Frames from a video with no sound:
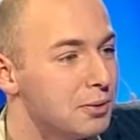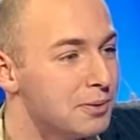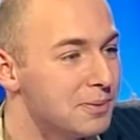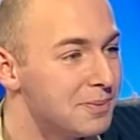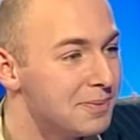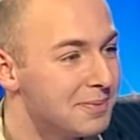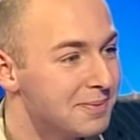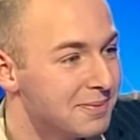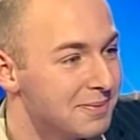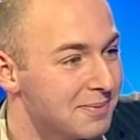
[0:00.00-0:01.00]
na inny ten
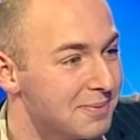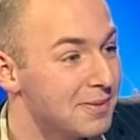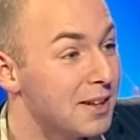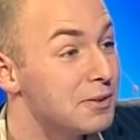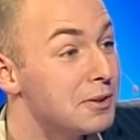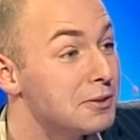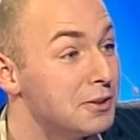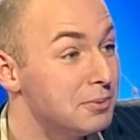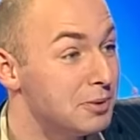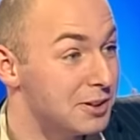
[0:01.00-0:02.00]
tryb.
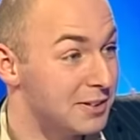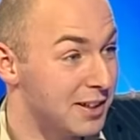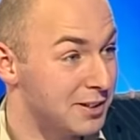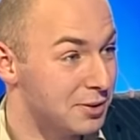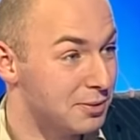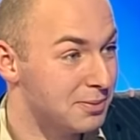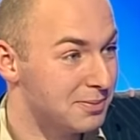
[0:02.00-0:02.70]
Nawrotnik mi się zaciął.